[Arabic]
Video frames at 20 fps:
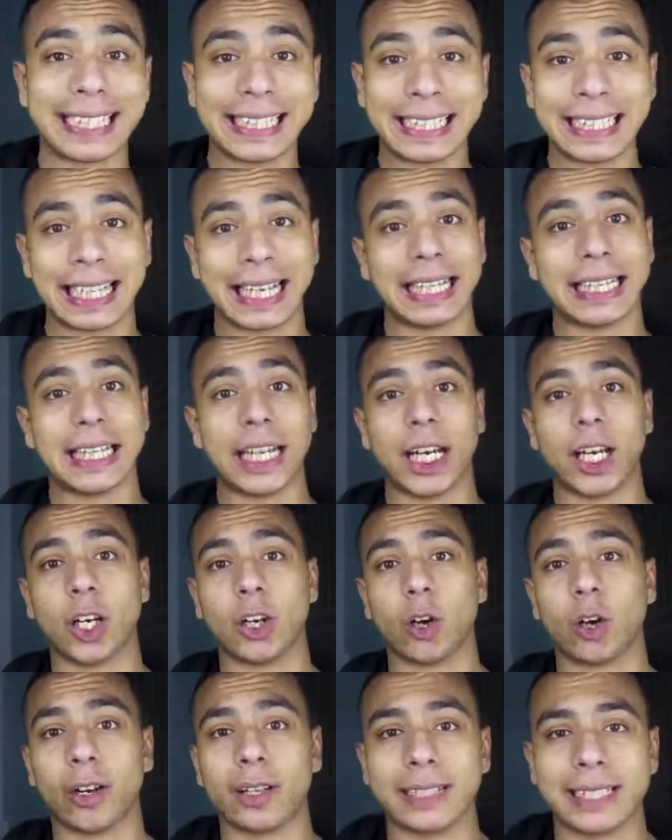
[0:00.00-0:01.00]
جديده جدا
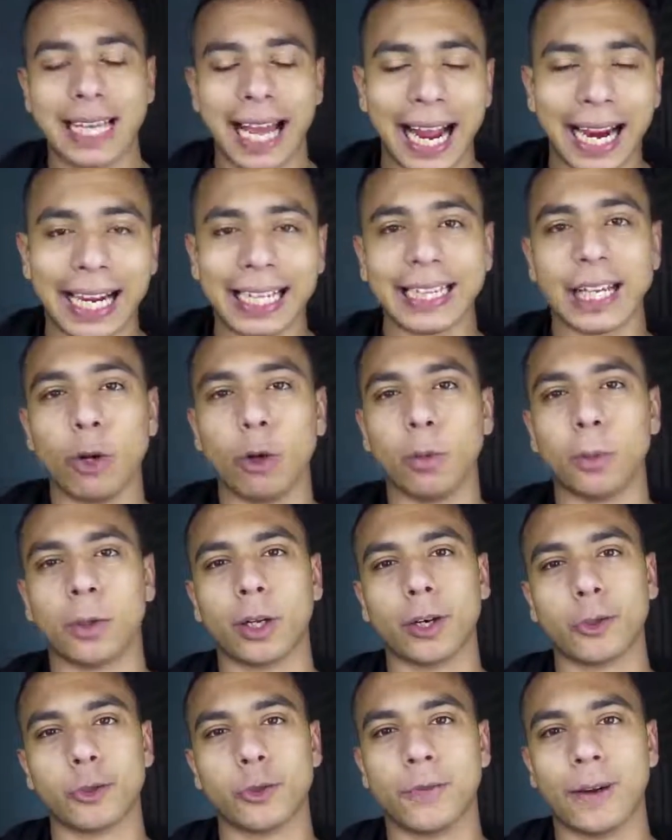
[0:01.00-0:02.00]
للقناه دي حاجات اول
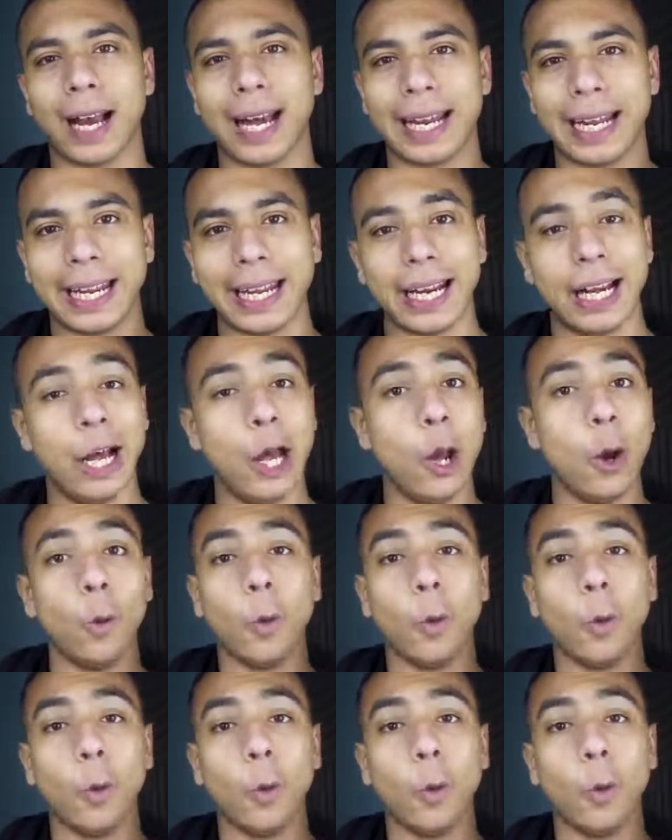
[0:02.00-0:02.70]
مره تشوفها عليا